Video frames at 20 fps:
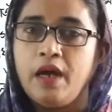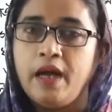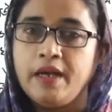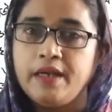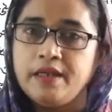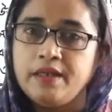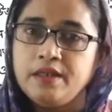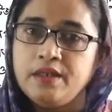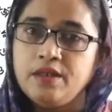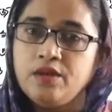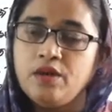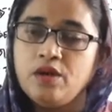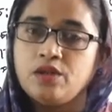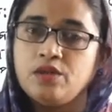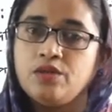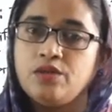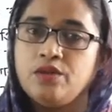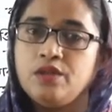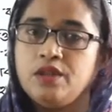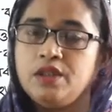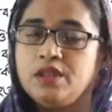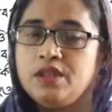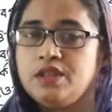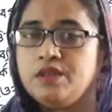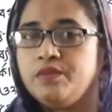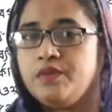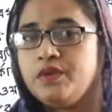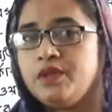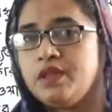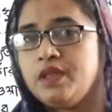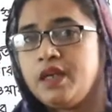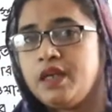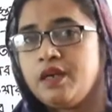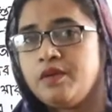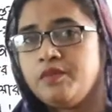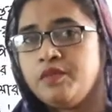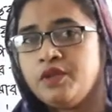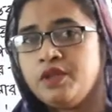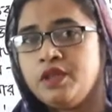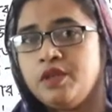আরেকটি অর্থনৈতিক
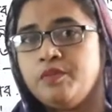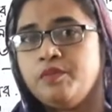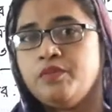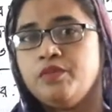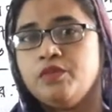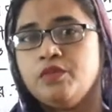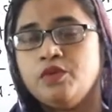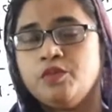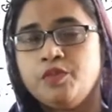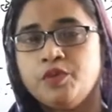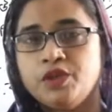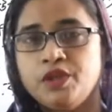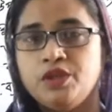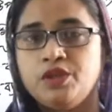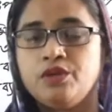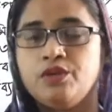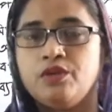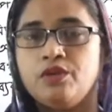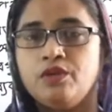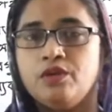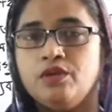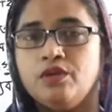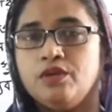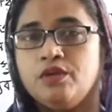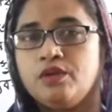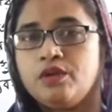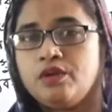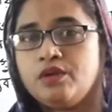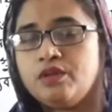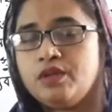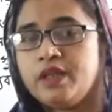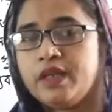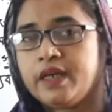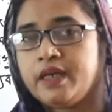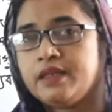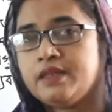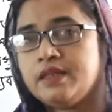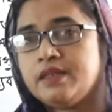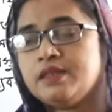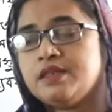জীবনধারার মধ্যে উপনীত হলো তখন
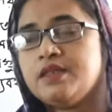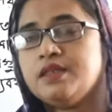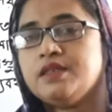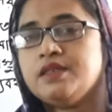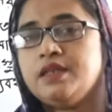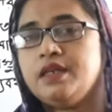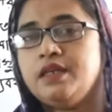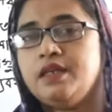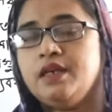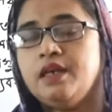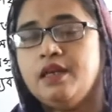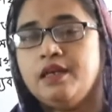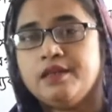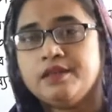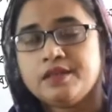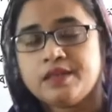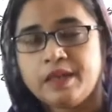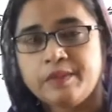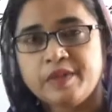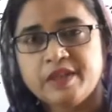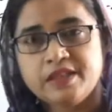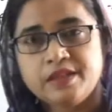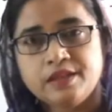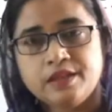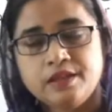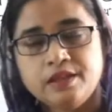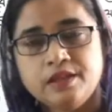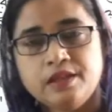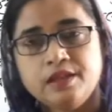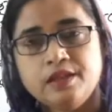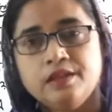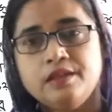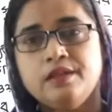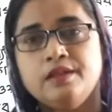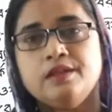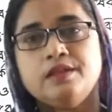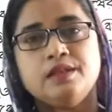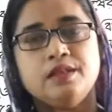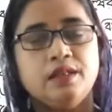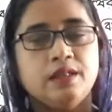দেখা যাচ্ছে সেই সামাজিক
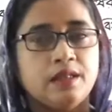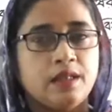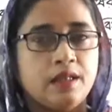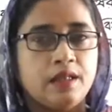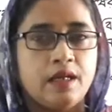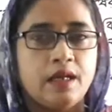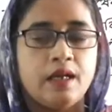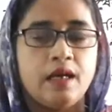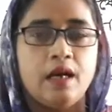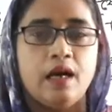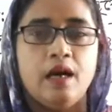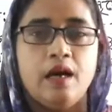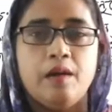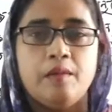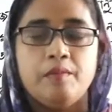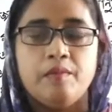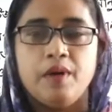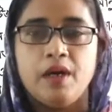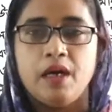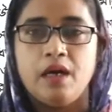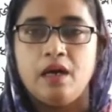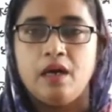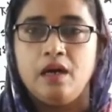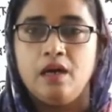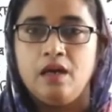রীতিনীতি চিন্তাধারা বা